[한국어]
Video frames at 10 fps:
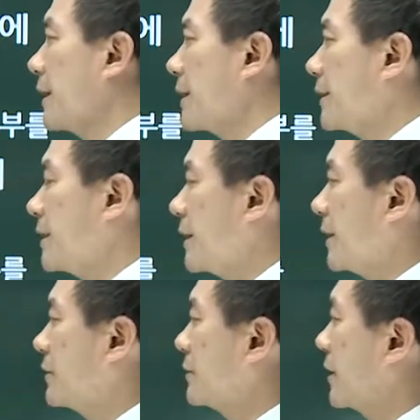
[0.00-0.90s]

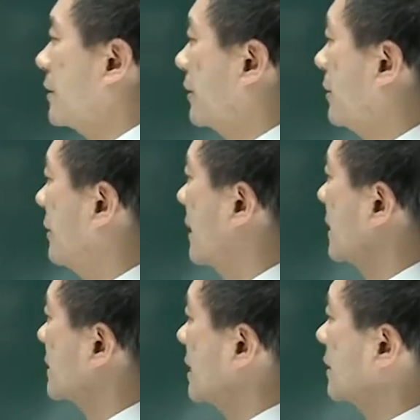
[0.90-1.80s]
상당액을 정해서
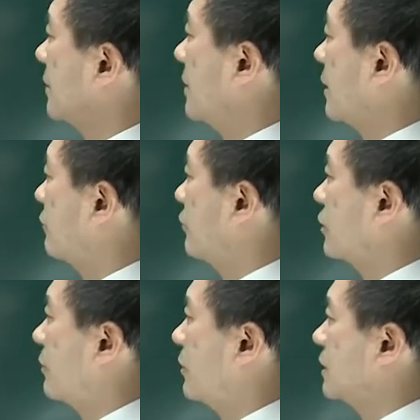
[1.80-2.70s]
잔금에 대한
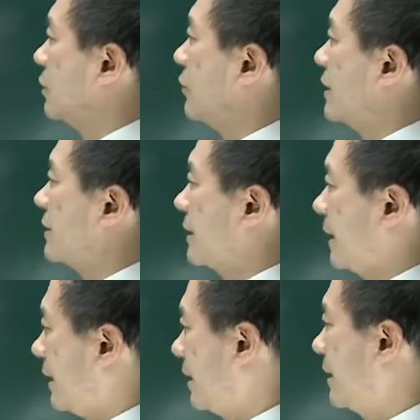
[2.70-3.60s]
수익률을
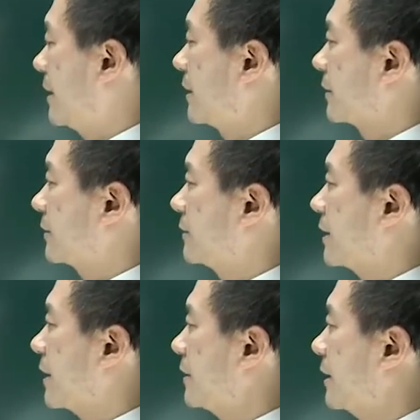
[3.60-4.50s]
최고화했으나그
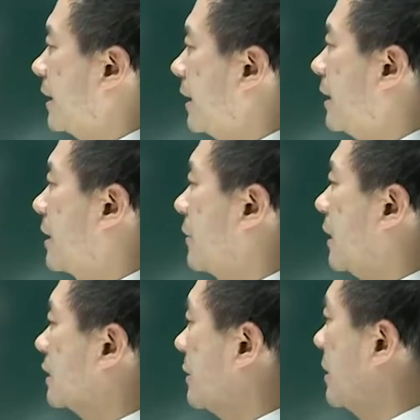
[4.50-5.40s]
기간 내에
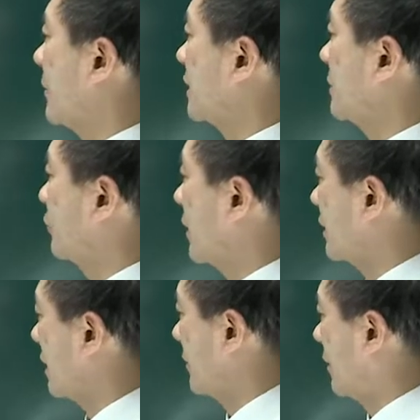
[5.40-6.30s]
확답을 받지
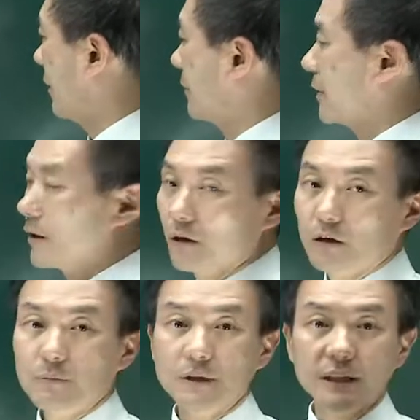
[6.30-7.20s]
못하였다면
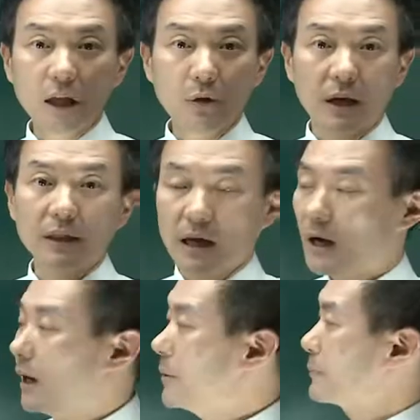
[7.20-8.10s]
그럼 이대로
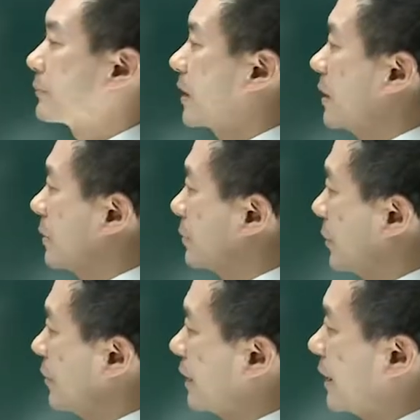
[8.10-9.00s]
있겠다.
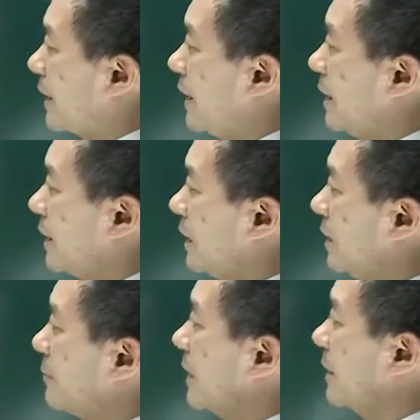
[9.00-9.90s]
병이
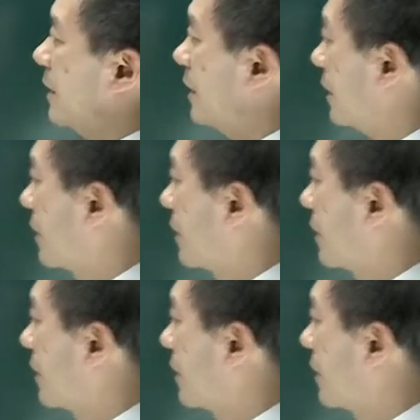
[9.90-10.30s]
계약이 받기를